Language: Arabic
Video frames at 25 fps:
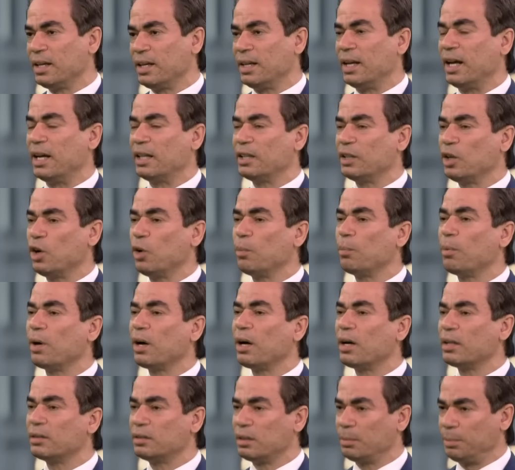لأنهم
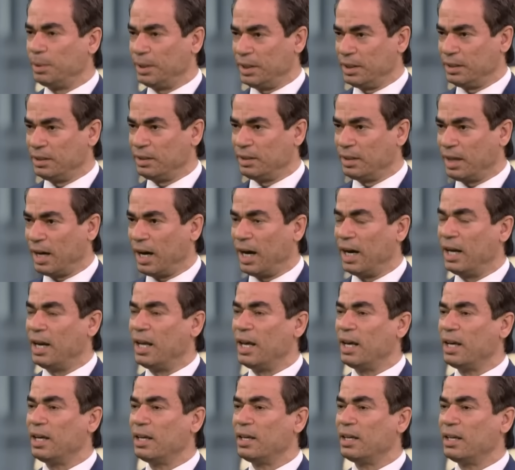غاضبين
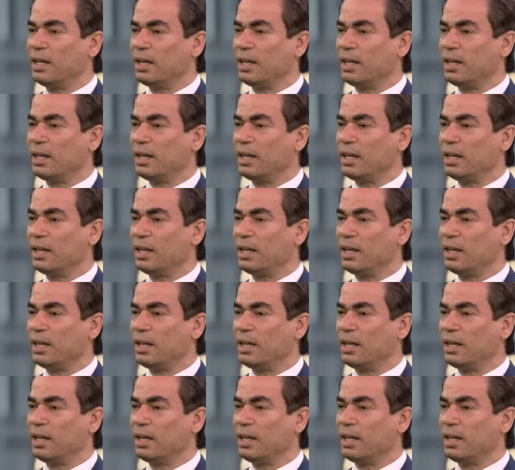على